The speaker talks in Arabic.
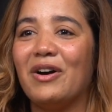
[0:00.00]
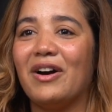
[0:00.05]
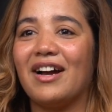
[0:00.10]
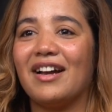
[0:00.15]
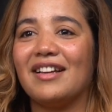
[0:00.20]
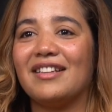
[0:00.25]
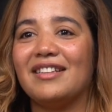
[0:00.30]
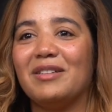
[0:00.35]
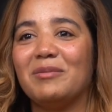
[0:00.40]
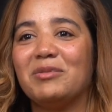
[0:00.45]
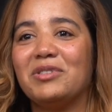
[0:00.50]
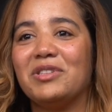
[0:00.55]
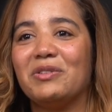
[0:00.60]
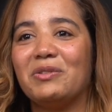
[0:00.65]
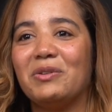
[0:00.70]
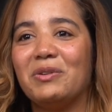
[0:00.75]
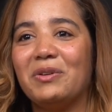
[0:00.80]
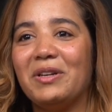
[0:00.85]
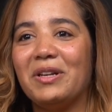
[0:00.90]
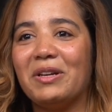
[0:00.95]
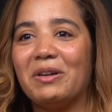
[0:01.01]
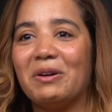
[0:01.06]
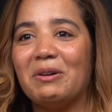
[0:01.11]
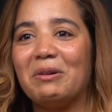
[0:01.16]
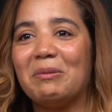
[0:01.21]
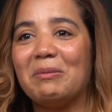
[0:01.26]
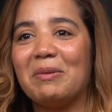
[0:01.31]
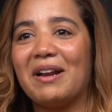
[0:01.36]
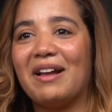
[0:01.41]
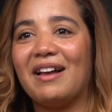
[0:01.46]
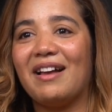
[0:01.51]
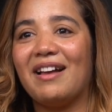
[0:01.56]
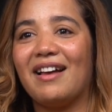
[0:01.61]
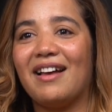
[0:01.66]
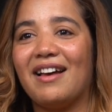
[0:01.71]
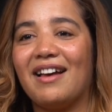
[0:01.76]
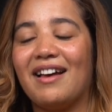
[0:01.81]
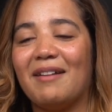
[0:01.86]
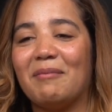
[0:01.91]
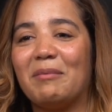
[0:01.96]
غادي نمشي نقول لهم
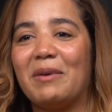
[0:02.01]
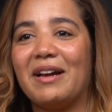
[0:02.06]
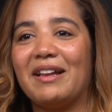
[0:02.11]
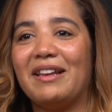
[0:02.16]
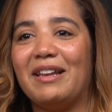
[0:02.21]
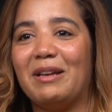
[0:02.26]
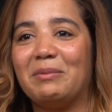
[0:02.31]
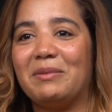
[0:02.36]
راه باغي نلعب